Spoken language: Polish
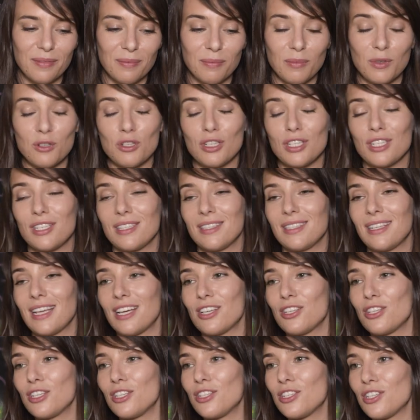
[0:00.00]
może się
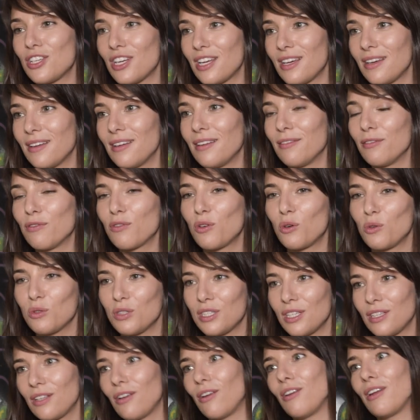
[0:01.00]
zdarzyć, że
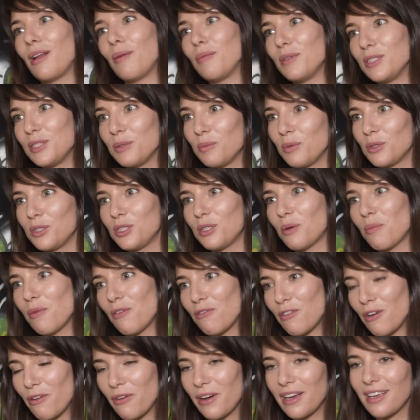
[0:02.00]
wkrótce to ona będzie
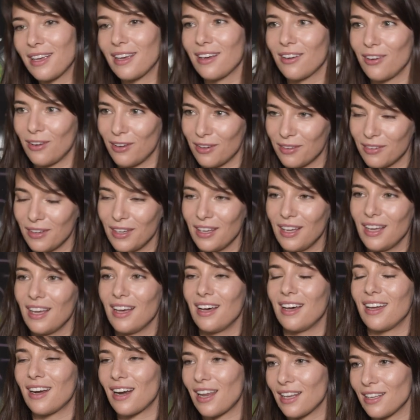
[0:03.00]
potrzebowała jego
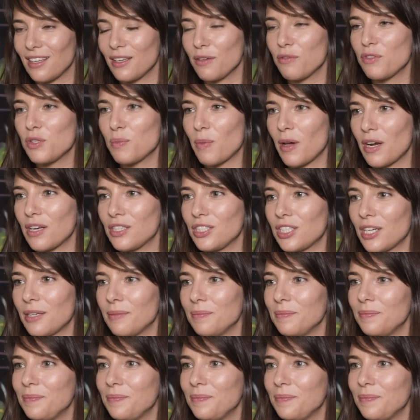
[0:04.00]
rady i wsparcia.